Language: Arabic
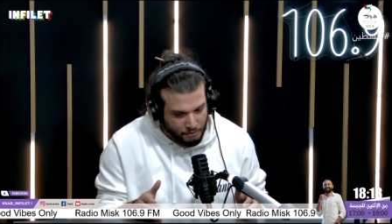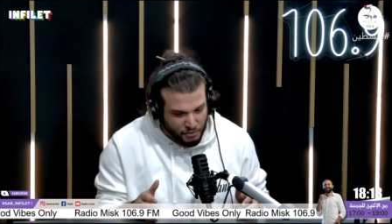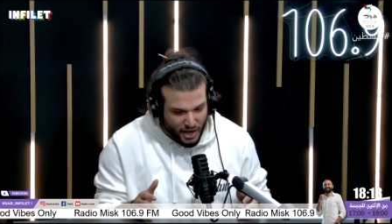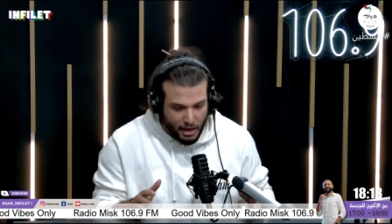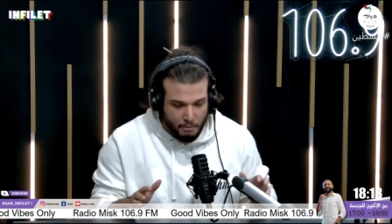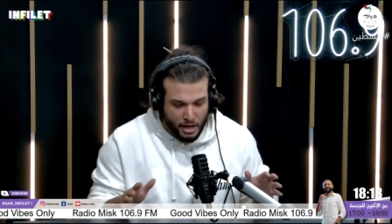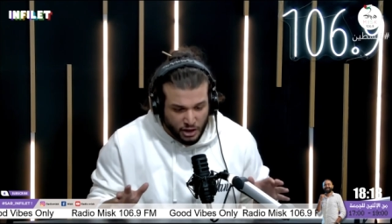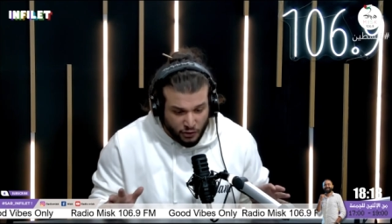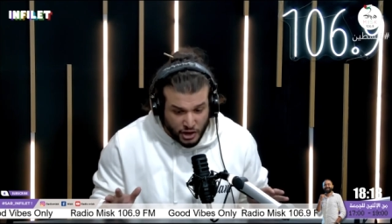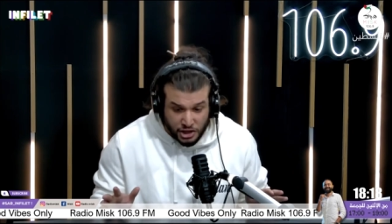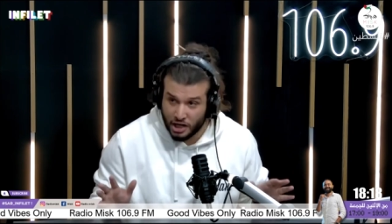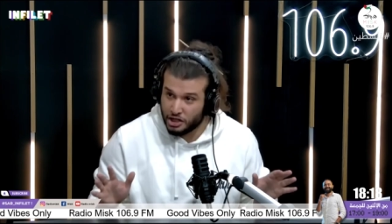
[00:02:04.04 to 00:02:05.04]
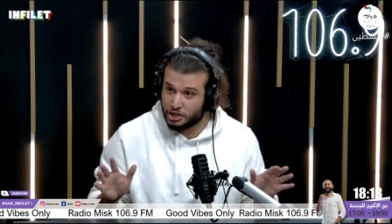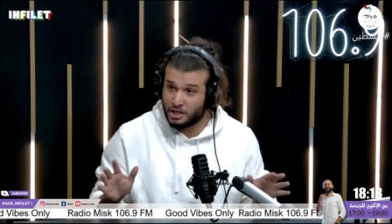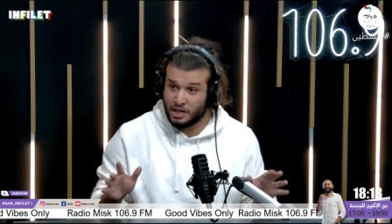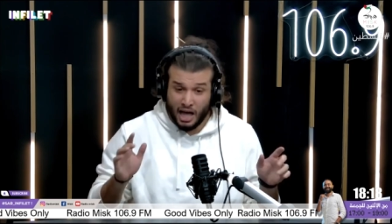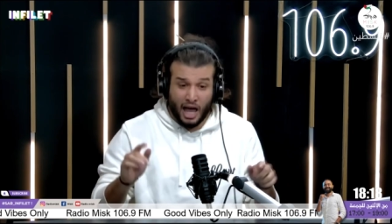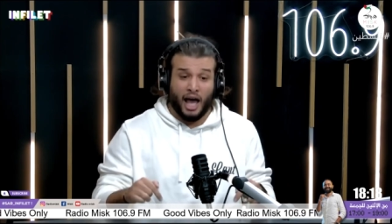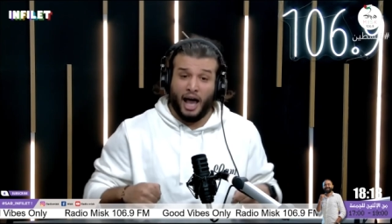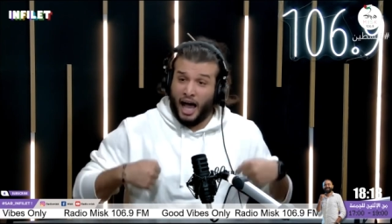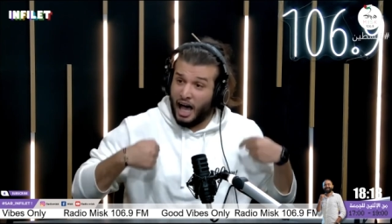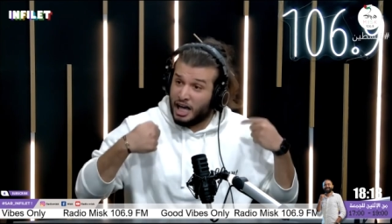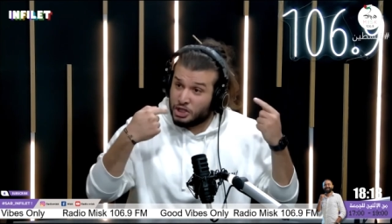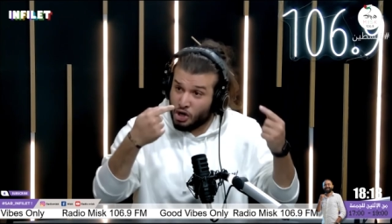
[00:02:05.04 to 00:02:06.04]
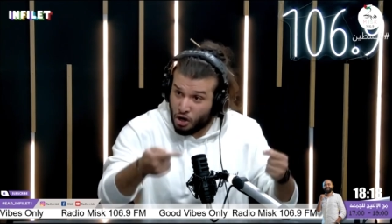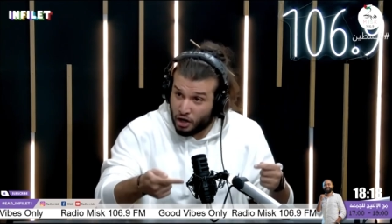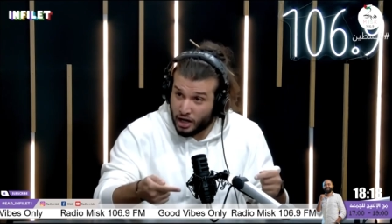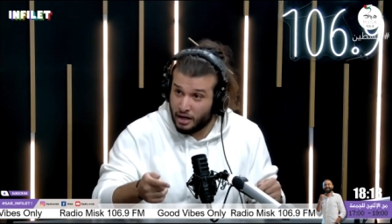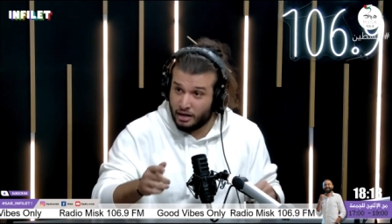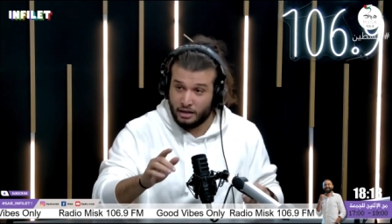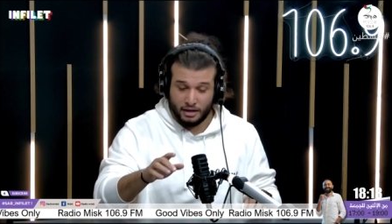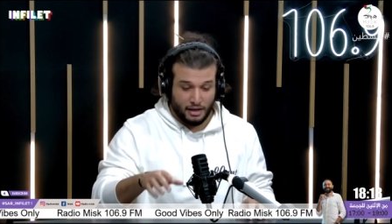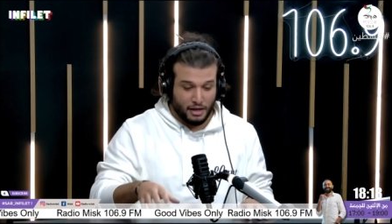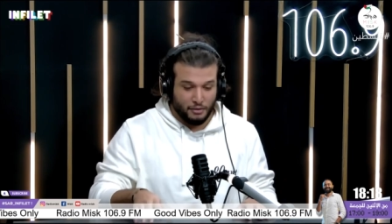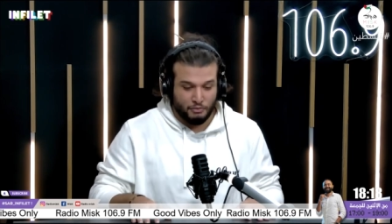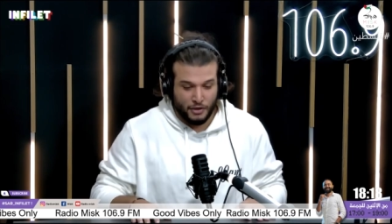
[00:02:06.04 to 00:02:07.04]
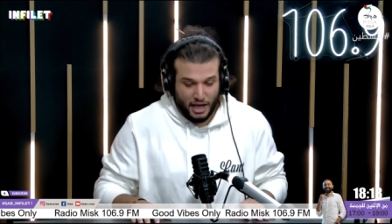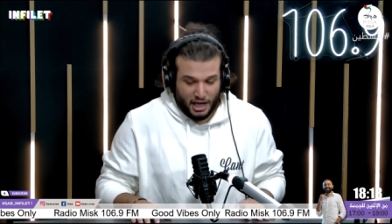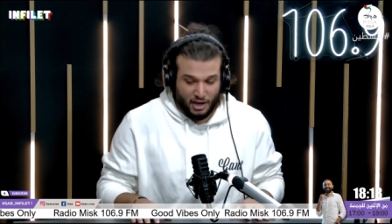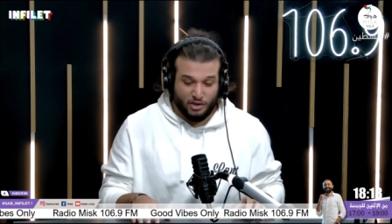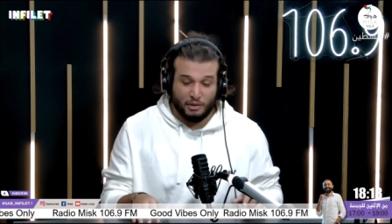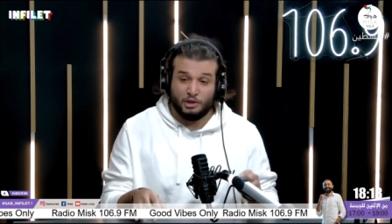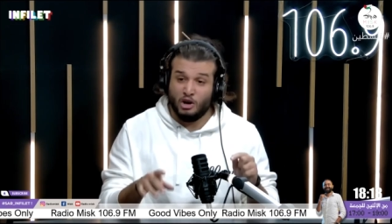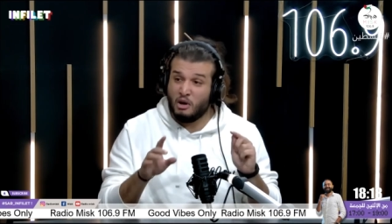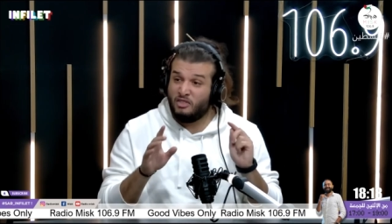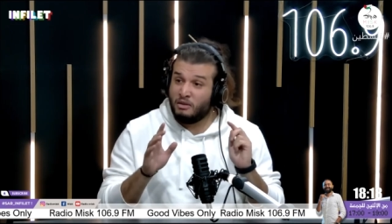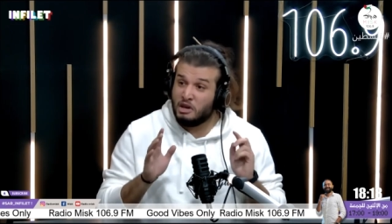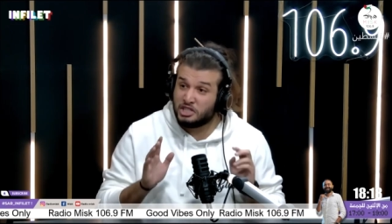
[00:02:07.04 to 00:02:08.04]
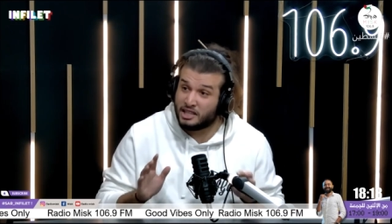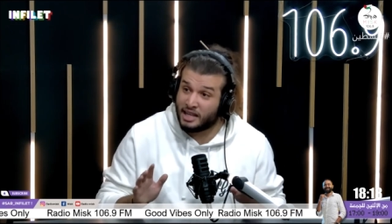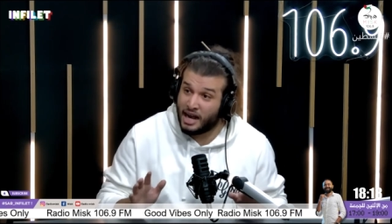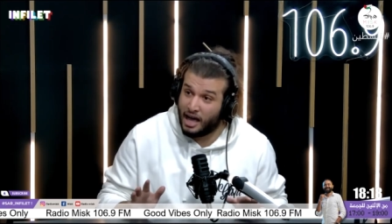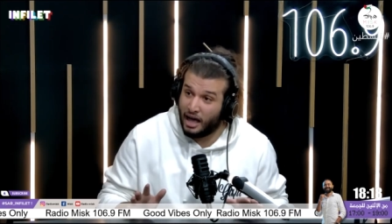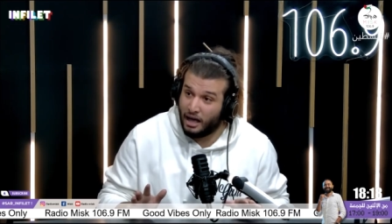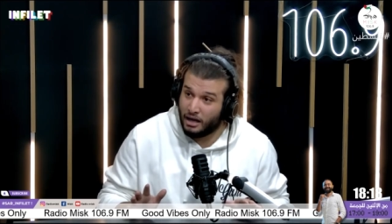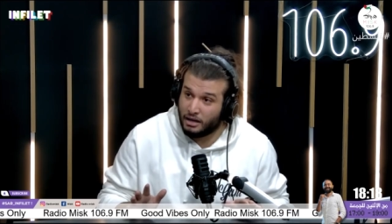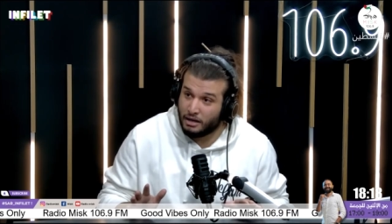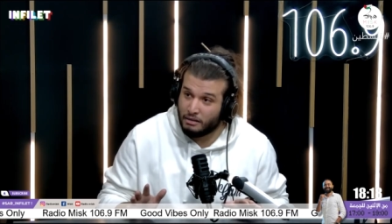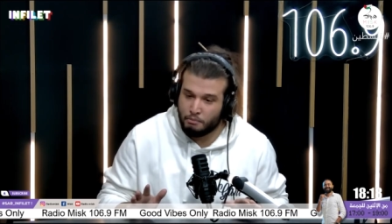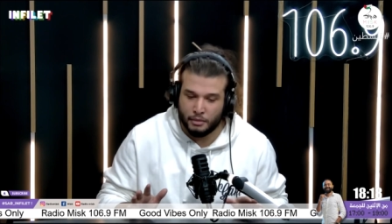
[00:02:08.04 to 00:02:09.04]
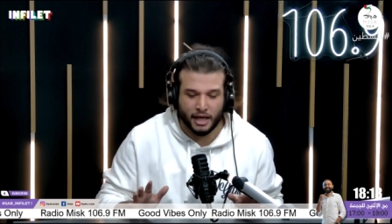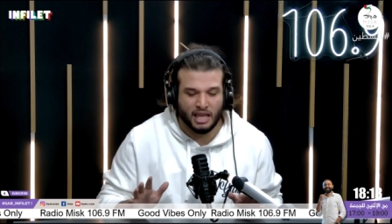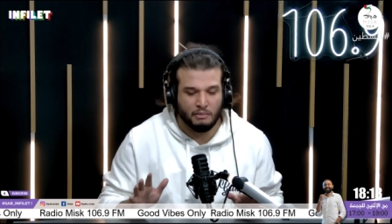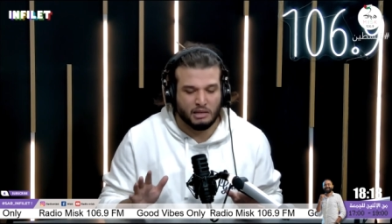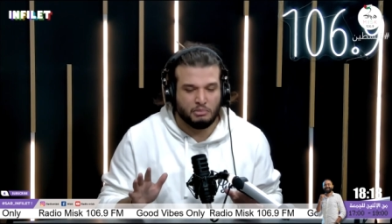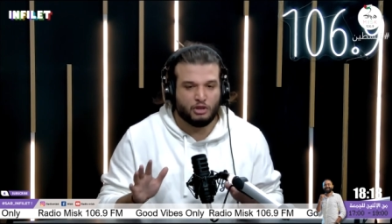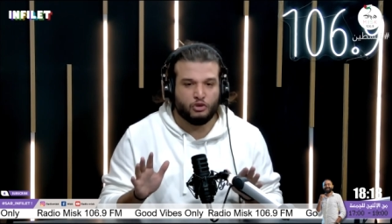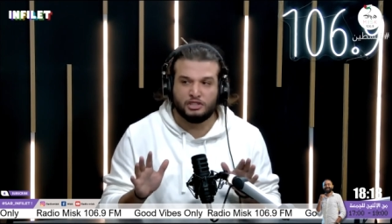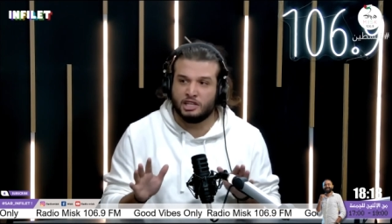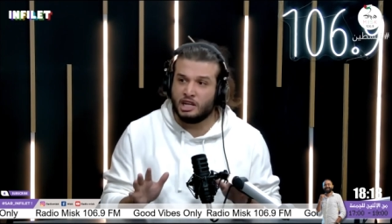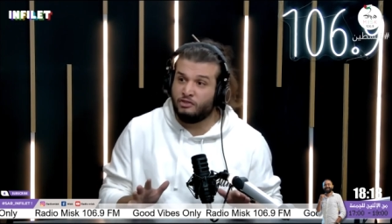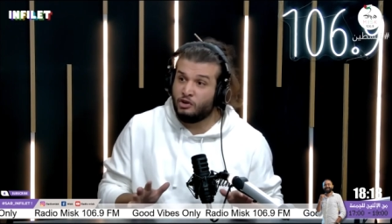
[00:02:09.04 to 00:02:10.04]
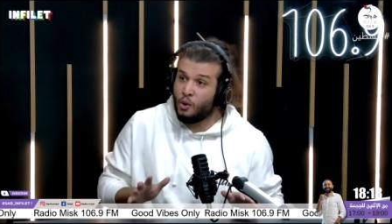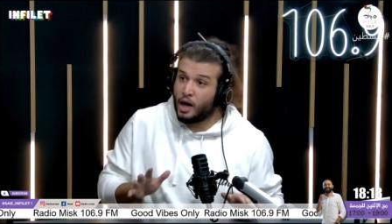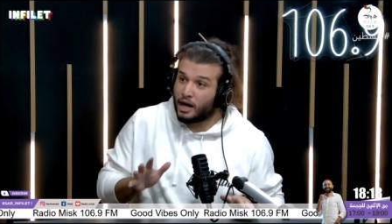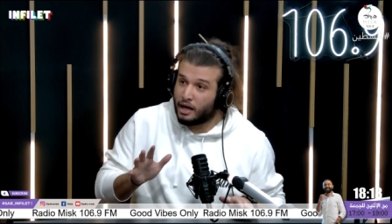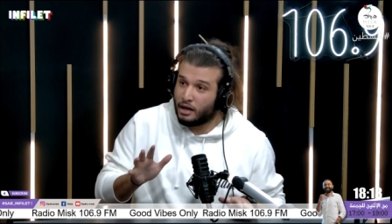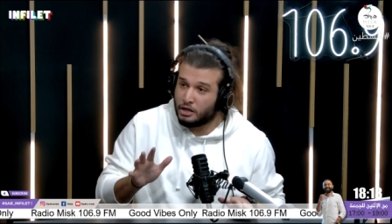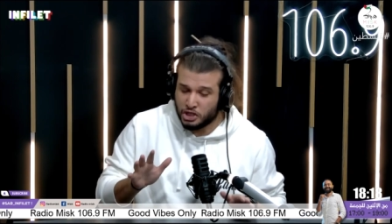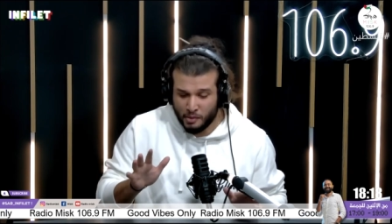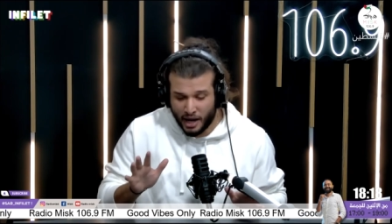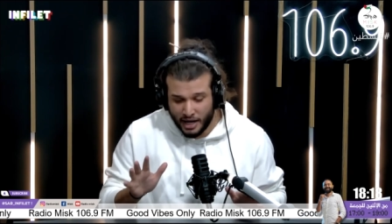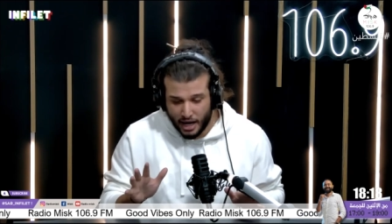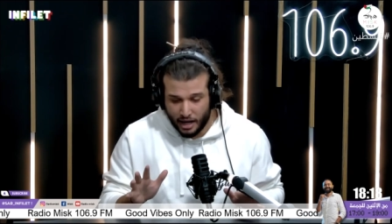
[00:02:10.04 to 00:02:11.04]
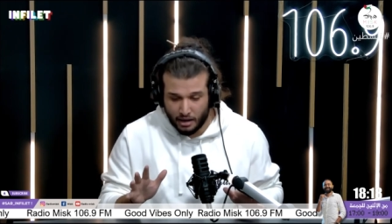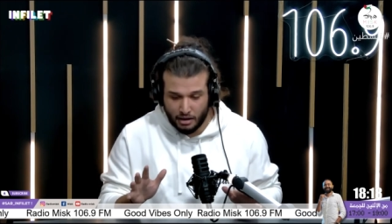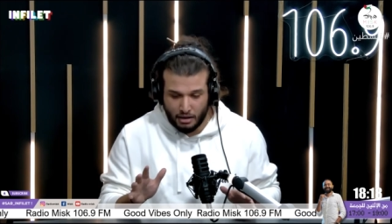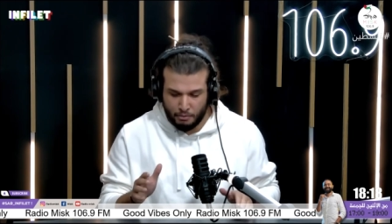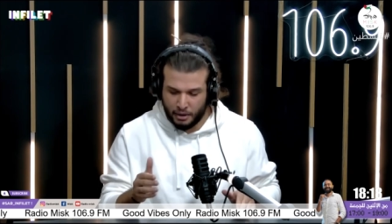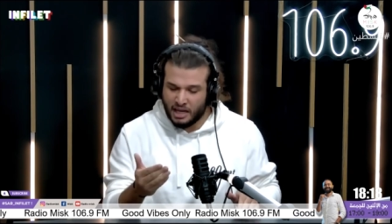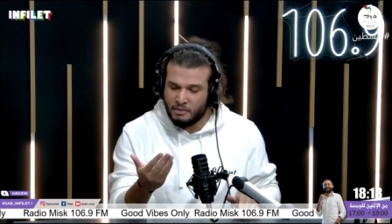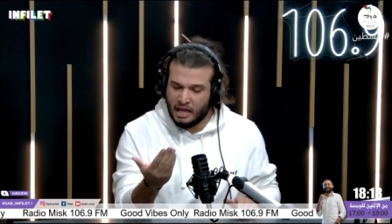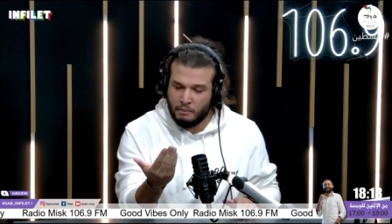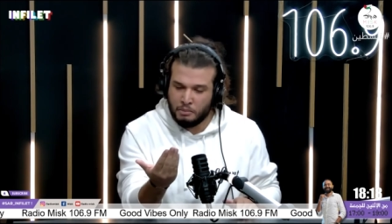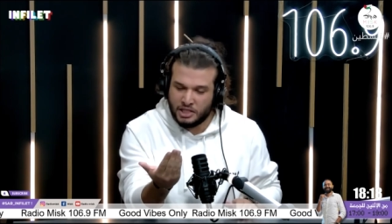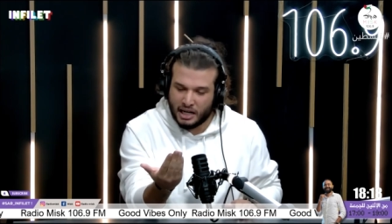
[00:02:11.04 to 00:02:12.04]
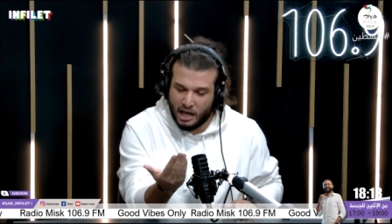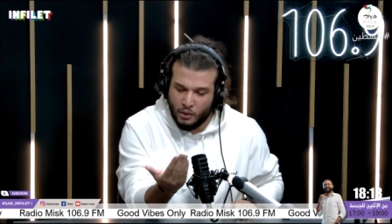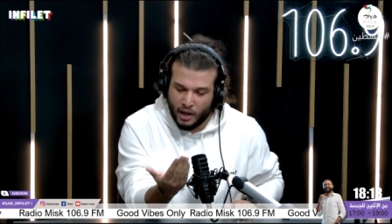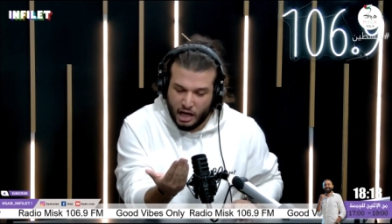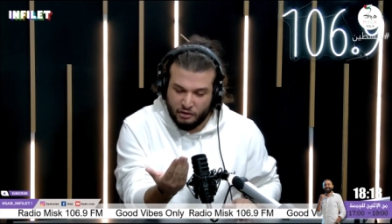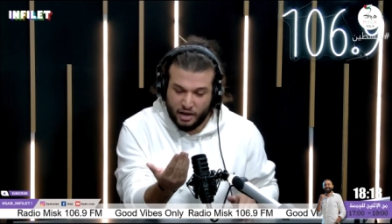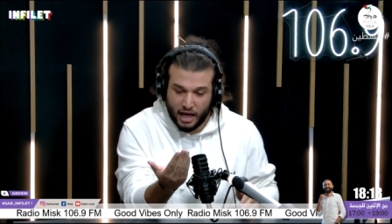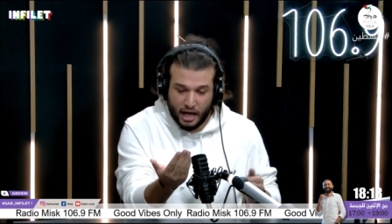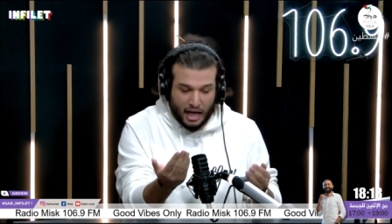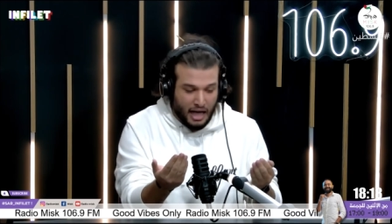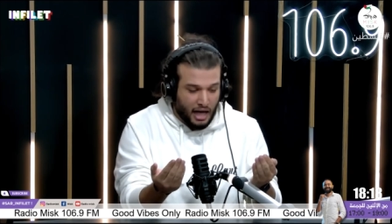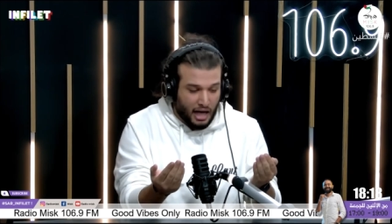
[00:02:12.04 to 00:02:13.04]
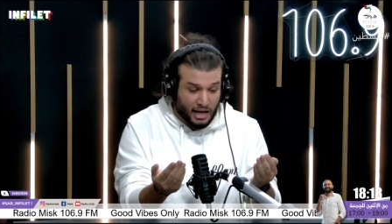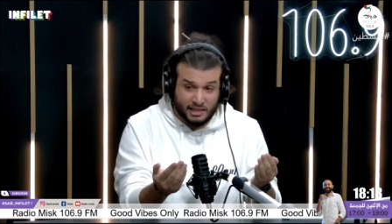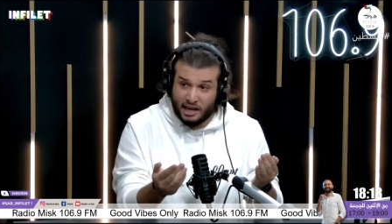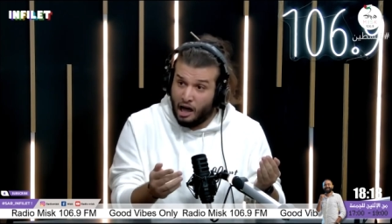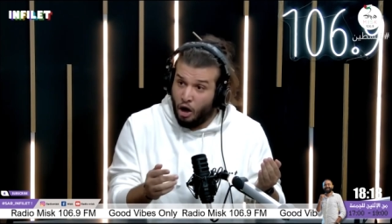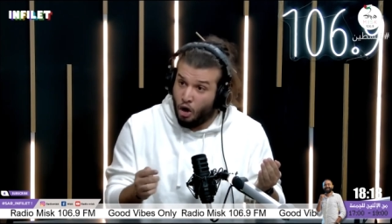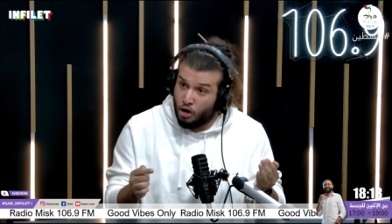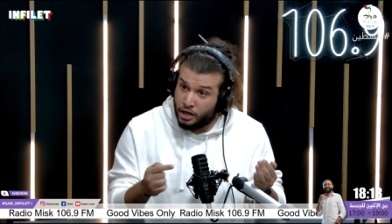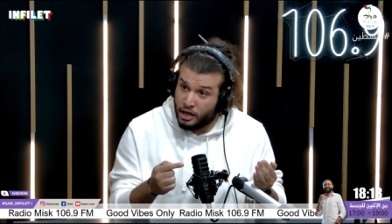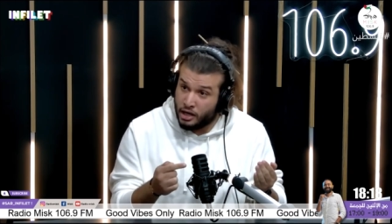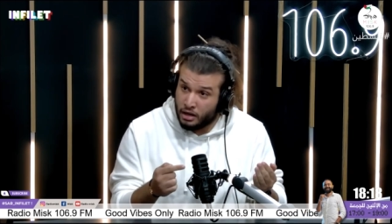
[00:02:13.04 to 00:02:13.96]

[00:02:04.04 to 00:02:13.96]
ما تفاجئش حاجه اخرى اي نزيدك اي كيف يبداو ما فماش اطراح من غير ما تفرسي تفرسيلي في الورقه اش معناها من غير ما نحب باش نلقى الورقه فيها اطراح هوكي